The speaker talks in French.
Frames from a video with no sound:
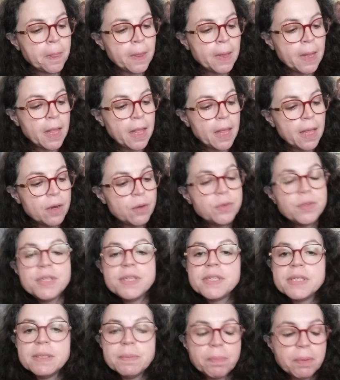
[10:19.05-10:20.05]
Le
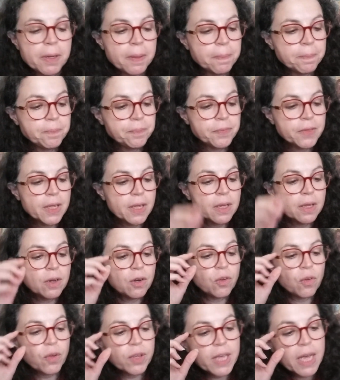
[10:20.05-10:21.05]
disciple. Le
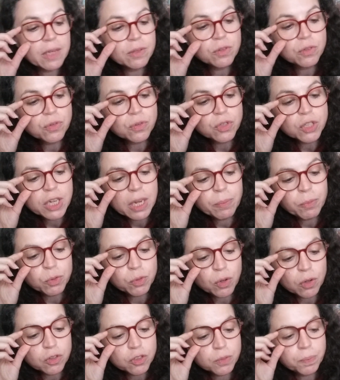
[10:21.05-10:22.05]
regard de ce chat me
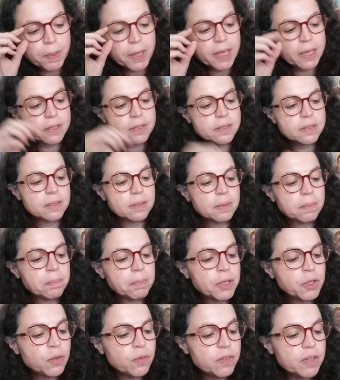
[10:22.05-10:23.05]
transperce. Mais que
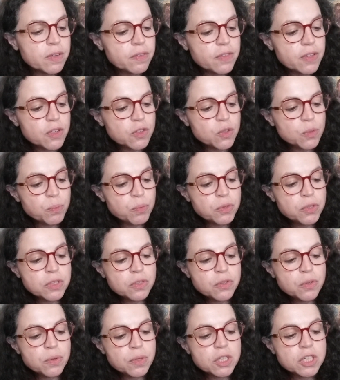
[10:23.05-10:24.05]
vient faire ce petit dieu
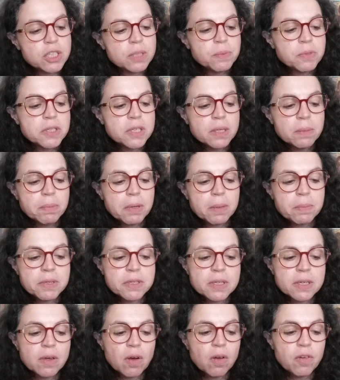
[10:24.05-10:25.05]
égyptien parmi ses
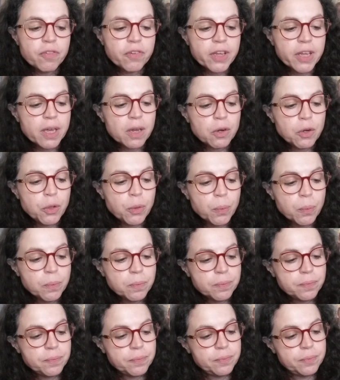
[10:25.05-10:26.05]
grands frères lions
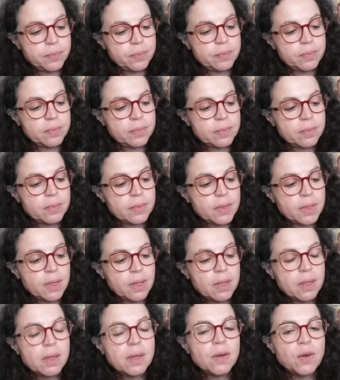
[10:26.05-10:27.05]

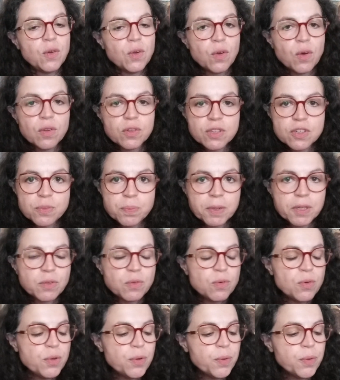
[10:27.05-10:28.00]
Le grand esprit du lion.